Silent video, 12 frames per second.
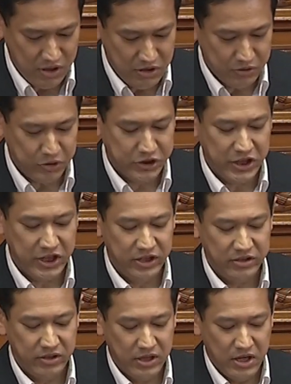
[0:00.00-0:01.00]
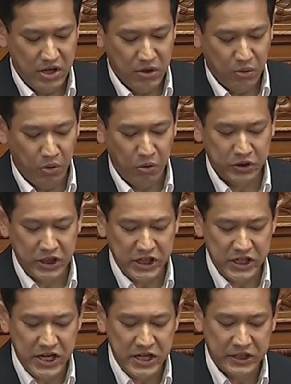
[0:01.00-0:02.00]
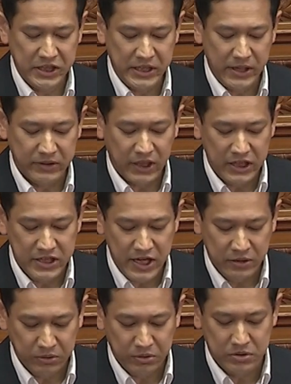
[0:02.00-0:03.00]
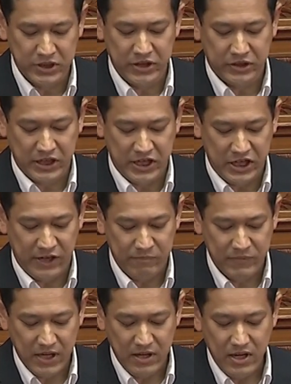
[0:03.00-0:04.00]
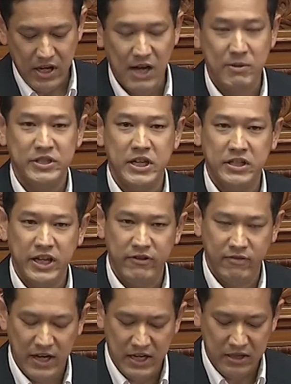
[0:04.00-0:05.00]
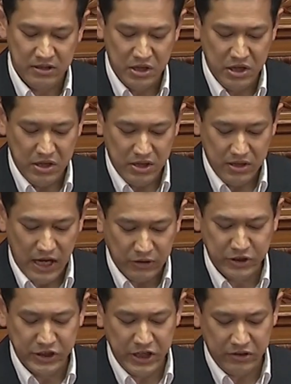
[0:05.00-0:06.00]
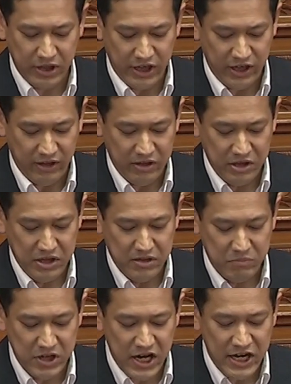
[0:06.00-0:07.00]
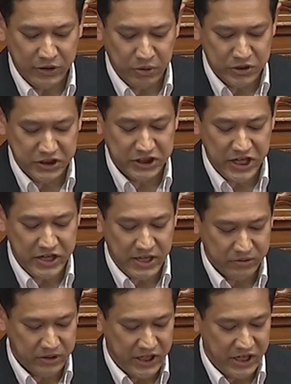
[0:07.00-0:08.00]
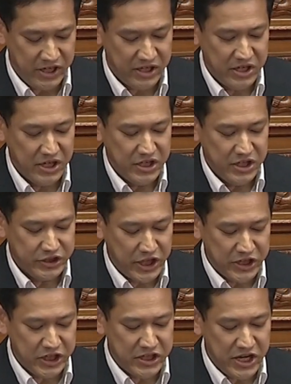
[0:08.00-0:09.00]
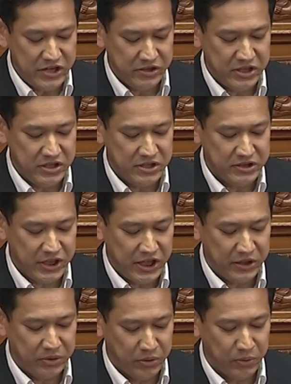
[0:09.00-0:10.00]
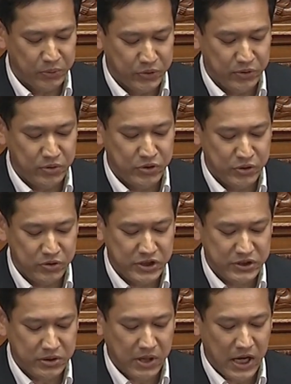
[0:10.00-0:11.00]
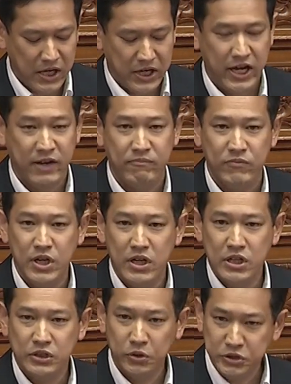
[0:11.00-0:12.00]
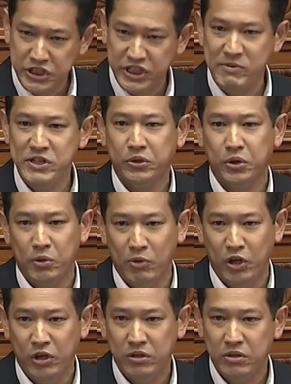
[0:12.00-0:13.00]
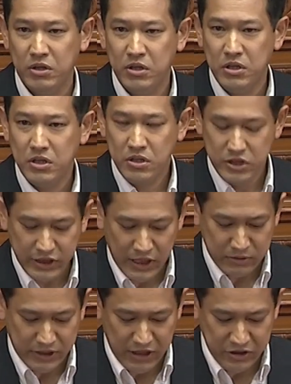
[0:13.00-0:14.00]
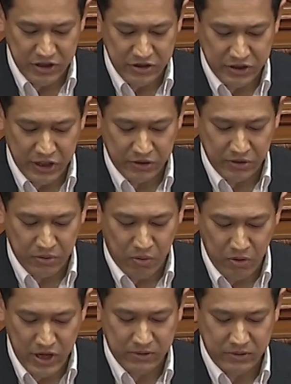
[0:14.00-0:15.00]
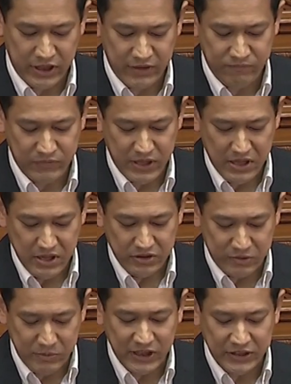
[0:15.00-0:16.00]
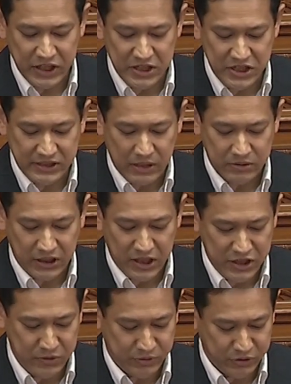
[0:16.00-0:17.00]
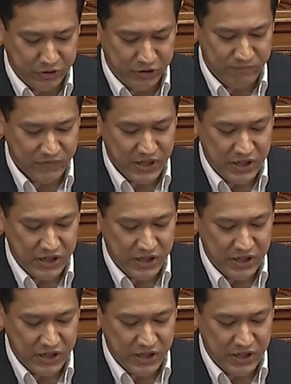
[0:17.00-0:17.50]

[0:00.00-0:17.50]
そして、公的年金では足りないことを前提に、安倍政権は、閣議決定、未来投資戦略で、私的年金制度の普及充実を掲げ、そして自民党も、来たる参議院選挙の公約で、積立 NISA をさらに普及、